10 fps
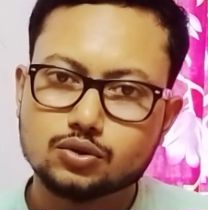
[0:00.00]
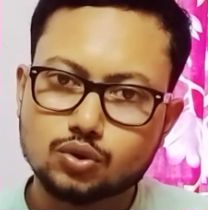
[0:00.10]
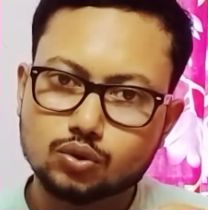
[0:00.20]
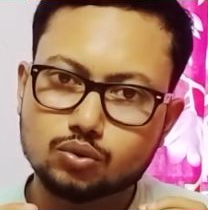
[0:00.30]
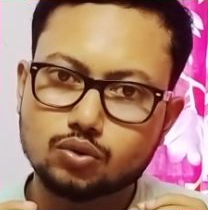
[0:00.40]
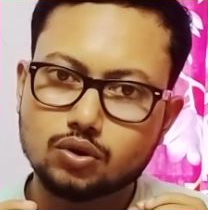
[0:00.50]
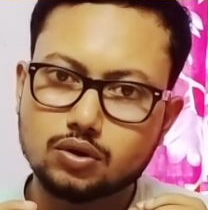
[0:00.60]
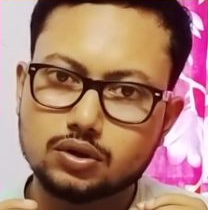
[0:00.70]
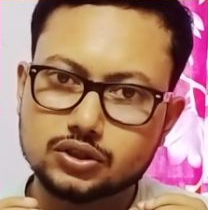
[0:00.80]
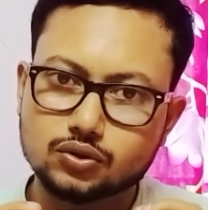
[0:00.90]
যতগুলো
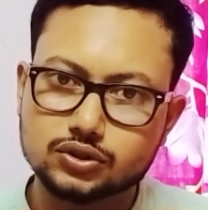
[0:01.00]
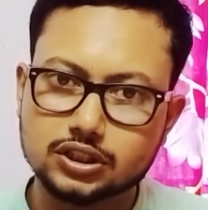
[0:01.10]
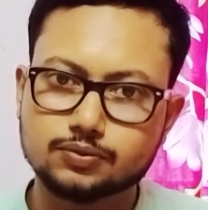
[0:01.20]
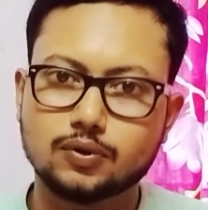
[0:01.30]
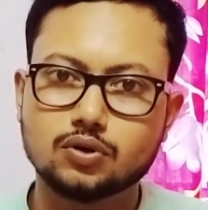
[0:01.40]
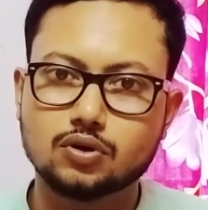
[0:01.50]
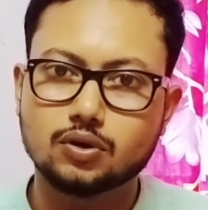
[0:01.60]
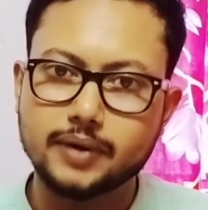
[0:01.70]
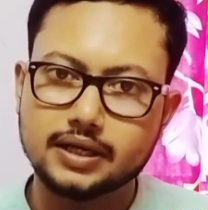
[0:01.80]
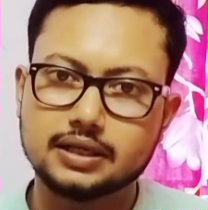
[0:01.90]
রিসোর্সেস ফলো করো
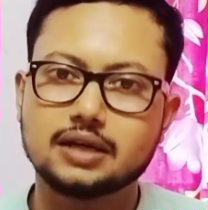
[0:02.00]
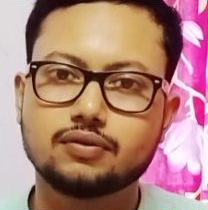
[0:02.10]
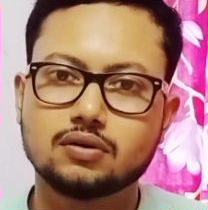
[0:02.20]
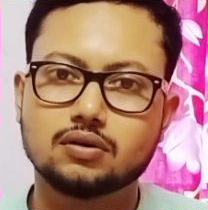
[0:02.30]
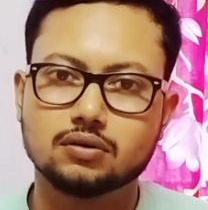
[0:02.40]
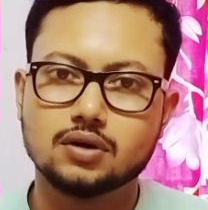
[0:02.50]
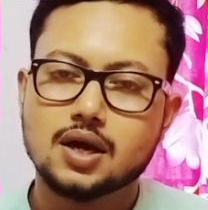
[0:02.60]
ম্যাটেরিয়াল ফলো করো